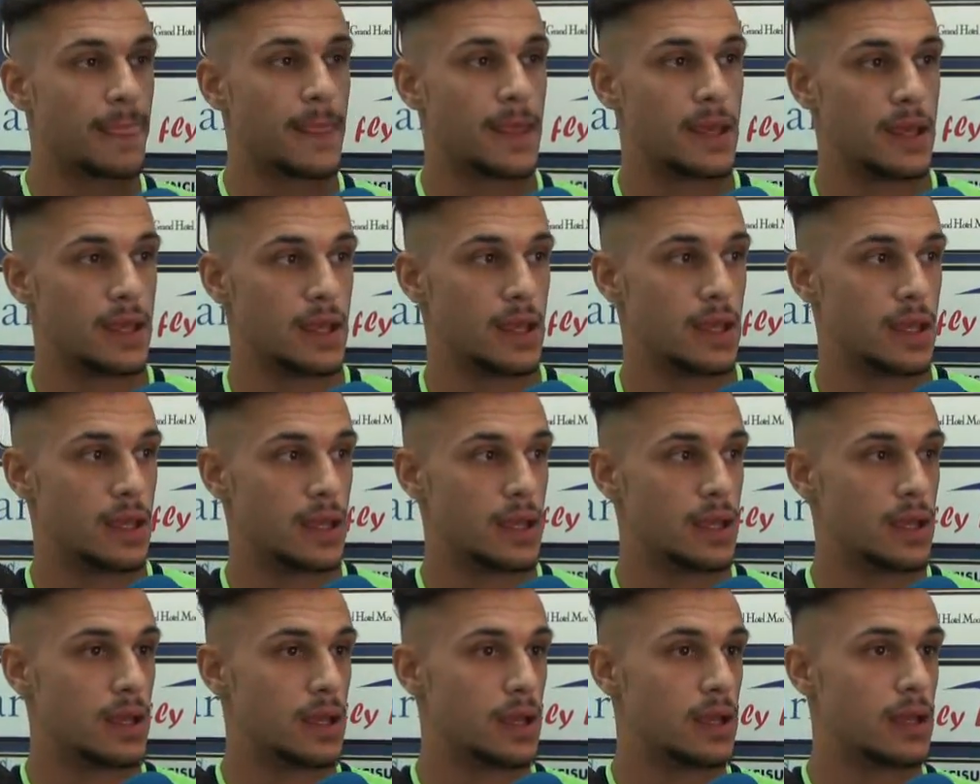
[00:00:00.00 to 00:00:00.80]

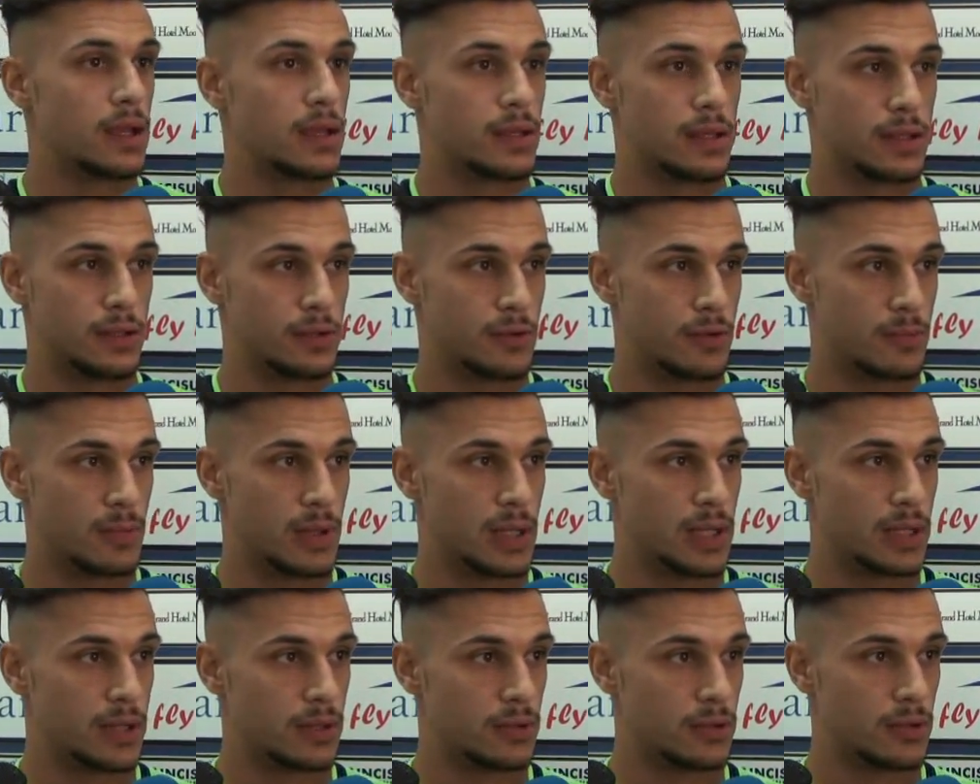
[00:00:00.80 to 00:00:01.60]
eh, è
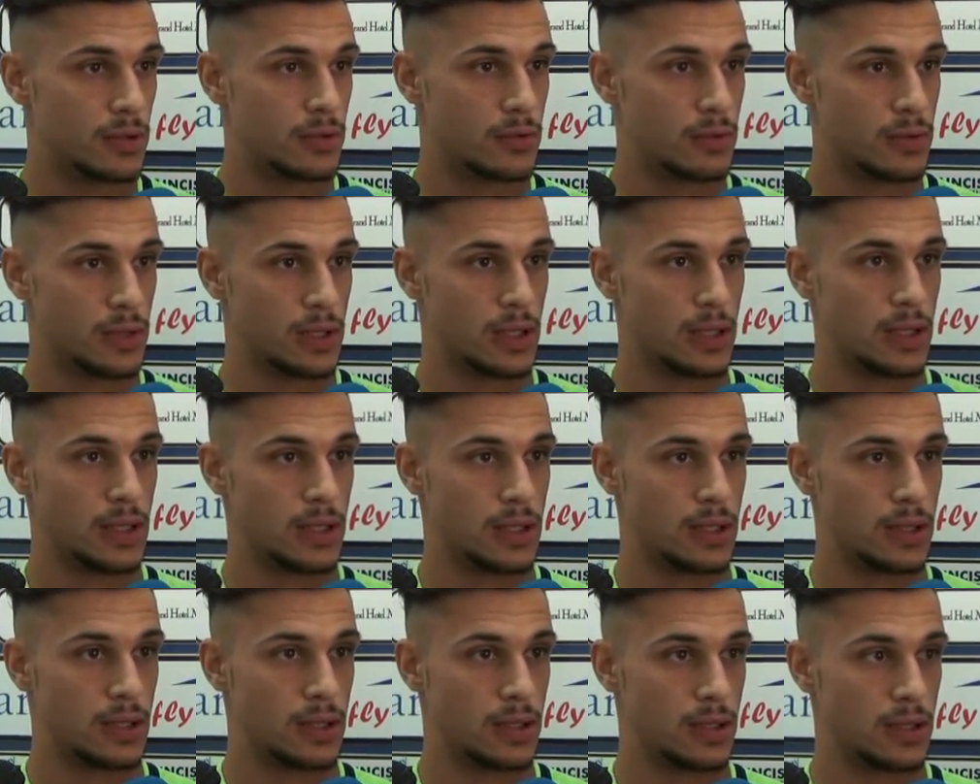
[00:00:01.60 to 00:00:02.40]
normale che noi
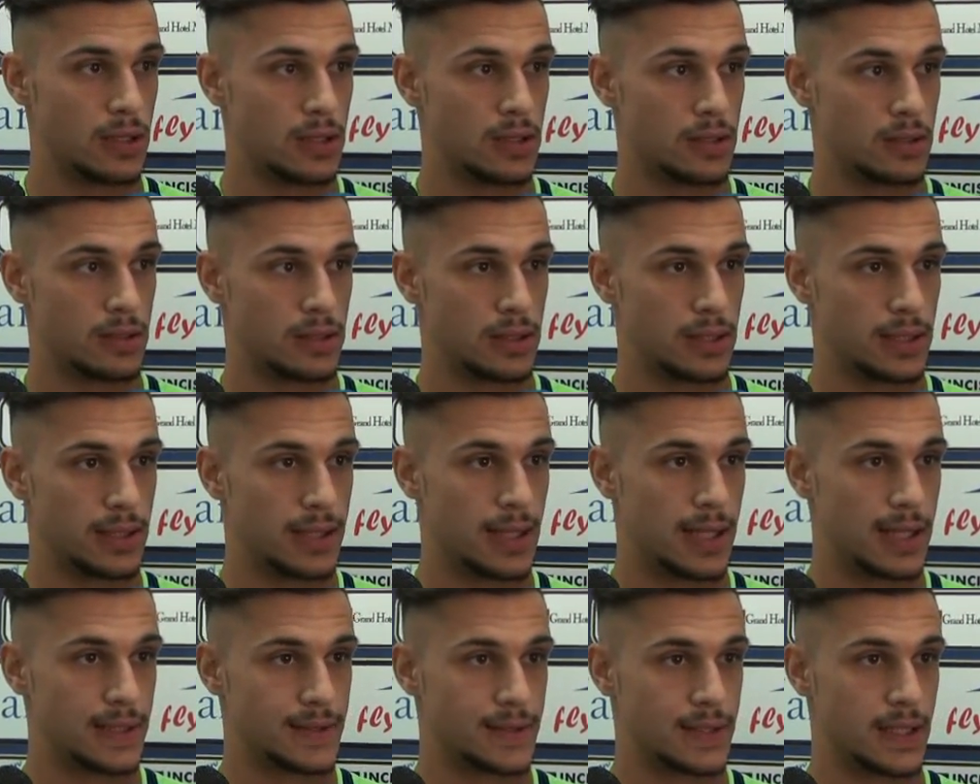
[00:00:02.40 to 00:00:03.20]
qui in
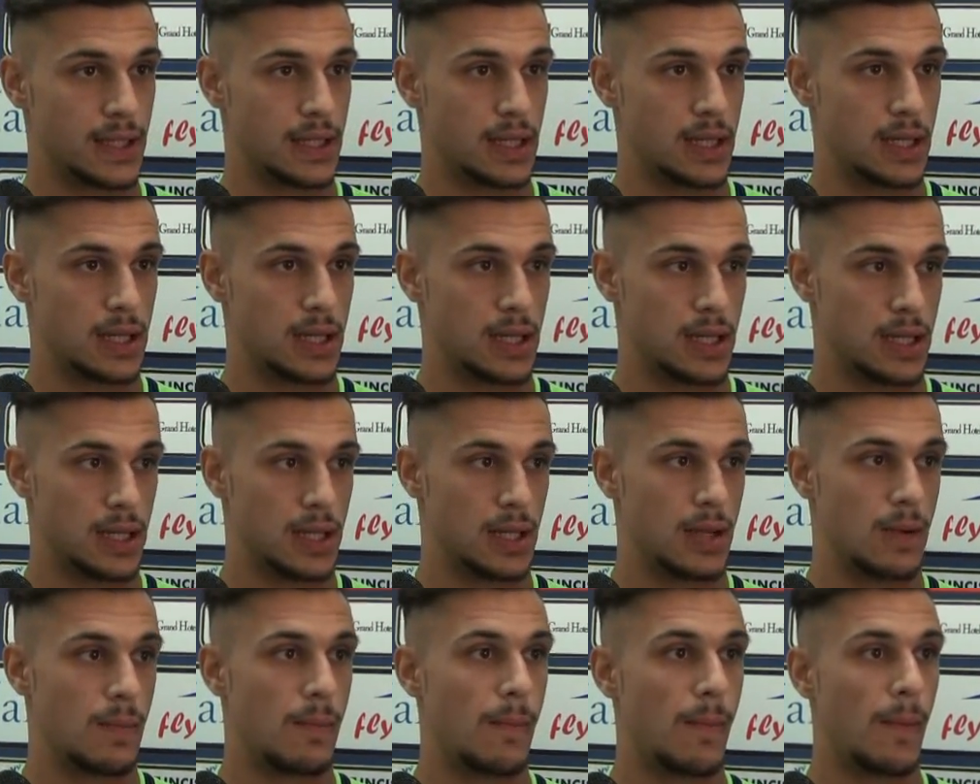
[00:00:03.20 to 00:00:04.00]

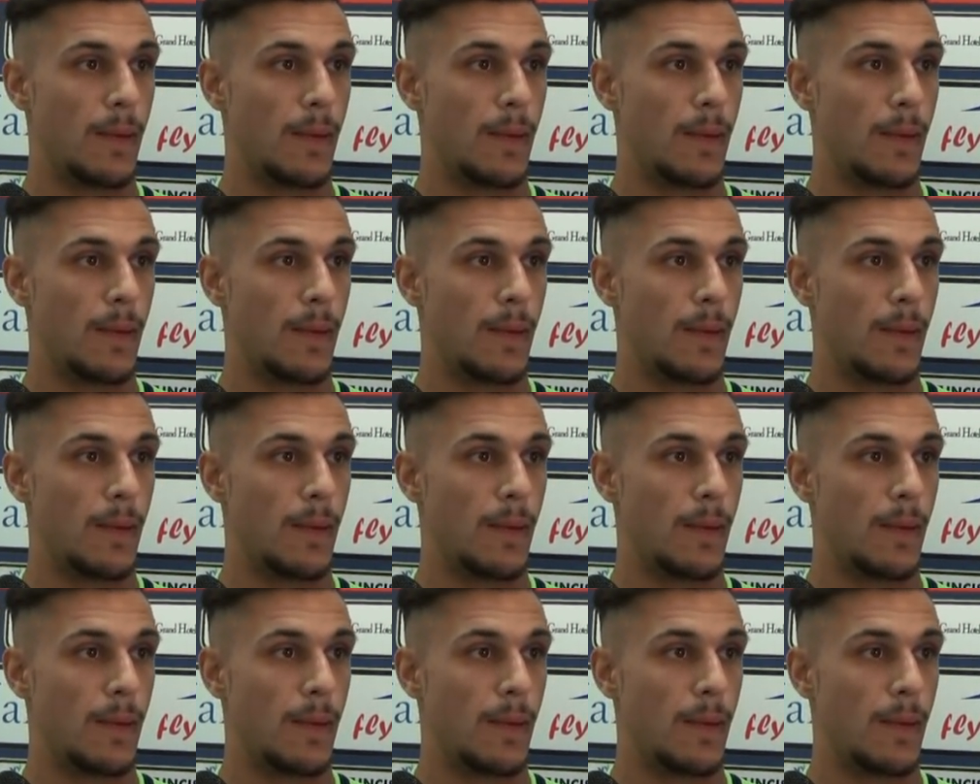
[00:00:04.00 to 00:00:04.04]
casa